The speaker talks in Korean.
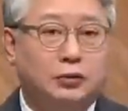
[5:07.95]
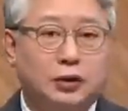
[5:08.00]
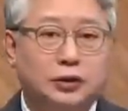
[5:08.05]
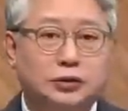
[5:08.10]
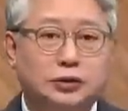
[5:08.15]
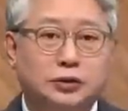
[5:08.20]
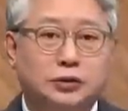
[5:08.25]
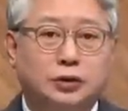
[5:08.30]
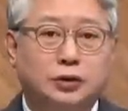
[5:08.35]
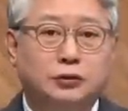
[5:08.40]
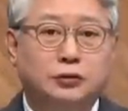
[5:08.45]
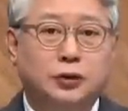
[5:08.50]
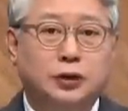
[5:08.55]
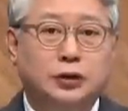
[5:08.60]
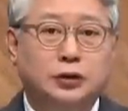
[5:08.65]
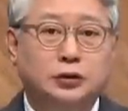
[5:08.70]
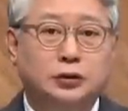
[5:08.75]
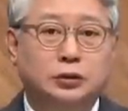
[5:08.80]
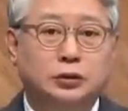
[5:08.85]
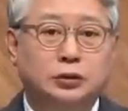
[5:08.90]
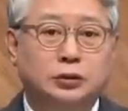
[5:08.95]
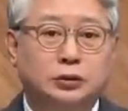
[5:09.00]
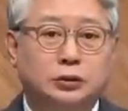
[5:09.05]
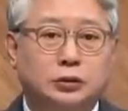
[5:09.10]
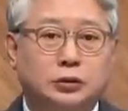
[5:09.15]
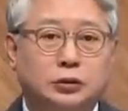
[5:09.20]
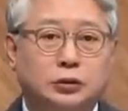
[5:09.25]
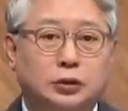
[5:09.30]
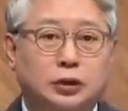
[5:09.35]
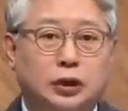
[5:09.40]
했을 경우에는
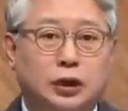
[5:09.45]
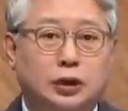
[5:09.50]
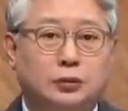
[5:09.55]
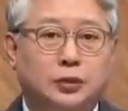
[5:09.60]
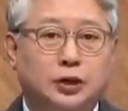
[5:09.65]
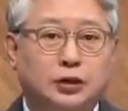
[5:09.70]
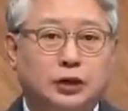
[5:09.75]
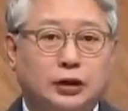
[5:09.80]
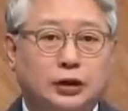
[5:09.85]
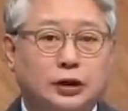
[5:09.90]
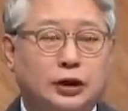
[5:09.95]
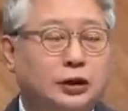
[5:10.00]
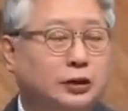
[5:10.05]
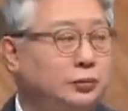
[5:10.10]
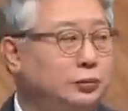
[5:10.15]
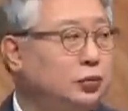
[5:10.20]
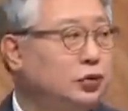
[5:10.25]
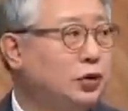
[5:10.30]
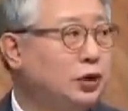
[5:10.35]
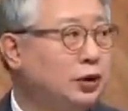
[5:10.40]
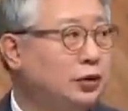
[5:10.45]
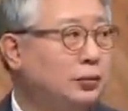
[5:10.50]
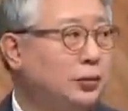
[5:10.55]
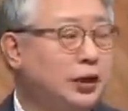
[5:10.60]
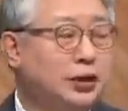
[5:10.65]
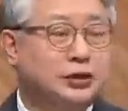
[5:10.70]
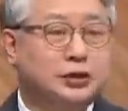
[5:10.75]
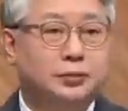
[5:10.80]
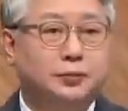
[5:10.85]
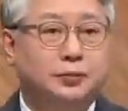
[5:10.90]
아마 대단한 불이익을 받지,